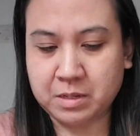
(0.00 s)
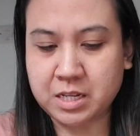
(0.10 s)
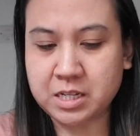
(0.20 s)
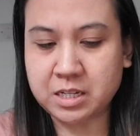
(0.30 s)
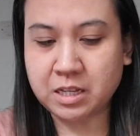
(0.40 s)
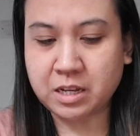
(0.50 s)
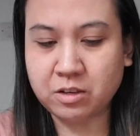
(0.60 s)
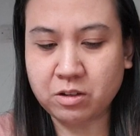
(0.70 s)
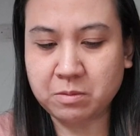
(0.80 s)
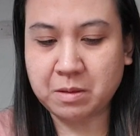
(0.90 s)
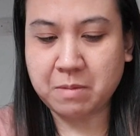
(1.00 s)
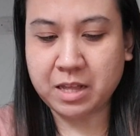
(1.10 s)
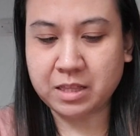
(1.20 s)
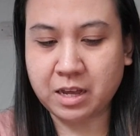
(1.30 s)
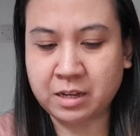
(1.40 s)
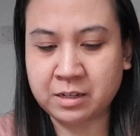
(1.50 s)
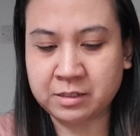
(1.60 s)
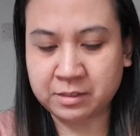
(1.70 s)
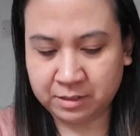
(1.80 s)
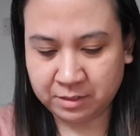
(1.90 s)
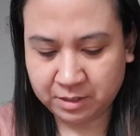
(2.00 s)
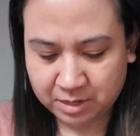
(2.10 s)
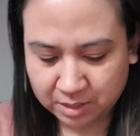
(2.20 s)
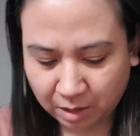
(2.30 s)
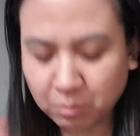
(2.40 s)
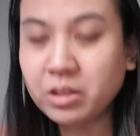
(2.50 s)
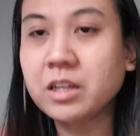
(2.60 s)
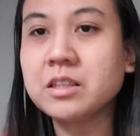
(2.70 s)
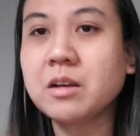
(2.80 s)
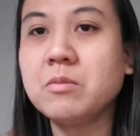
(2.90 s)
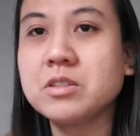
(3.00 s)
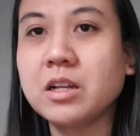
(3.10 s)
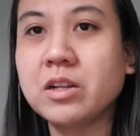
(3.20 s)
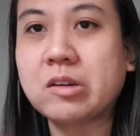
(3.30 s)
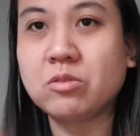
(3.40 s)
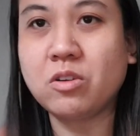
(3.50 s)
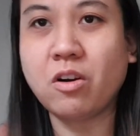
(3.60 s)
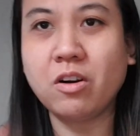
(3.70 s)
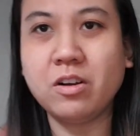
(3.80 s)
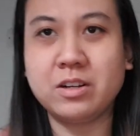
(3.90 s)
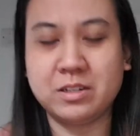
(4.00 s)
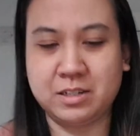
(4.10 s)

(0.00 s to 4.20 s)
Pasensya na kayo at may batang takbo ng takbo sa likod ko